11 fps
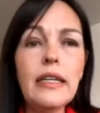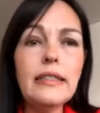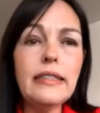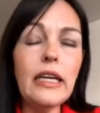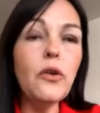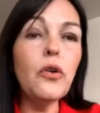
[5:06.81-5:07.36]

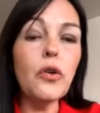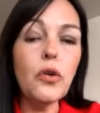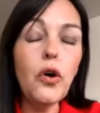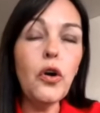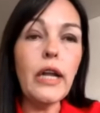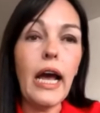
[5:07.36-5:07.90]
se
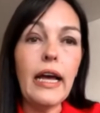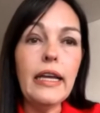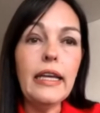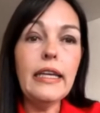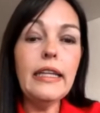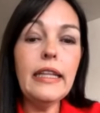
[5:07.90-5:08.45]
corrobora
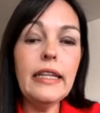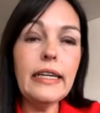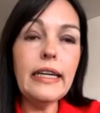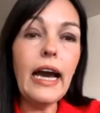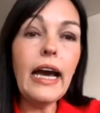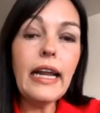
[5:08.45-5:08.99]
y de
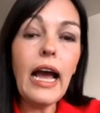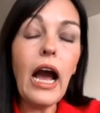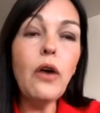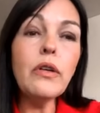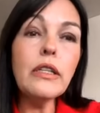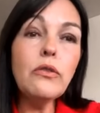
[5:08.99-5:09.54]
llegar
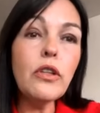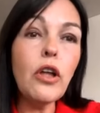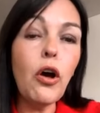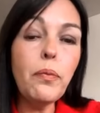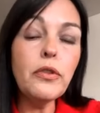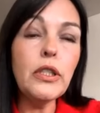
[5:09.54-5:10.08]
a un
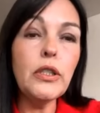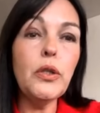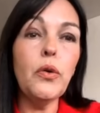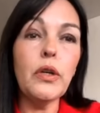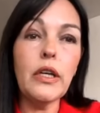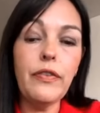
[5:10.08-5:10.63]
resultado
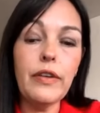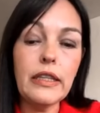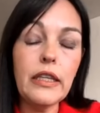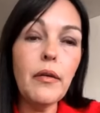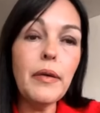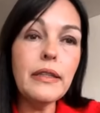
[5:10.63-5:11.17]
positivo, que
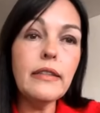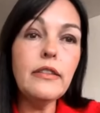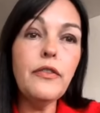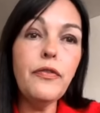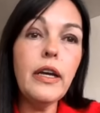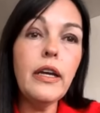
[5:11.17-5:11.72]
efectivamente
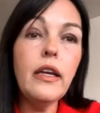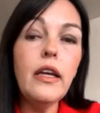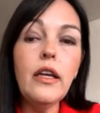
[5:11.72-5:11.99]
así fue,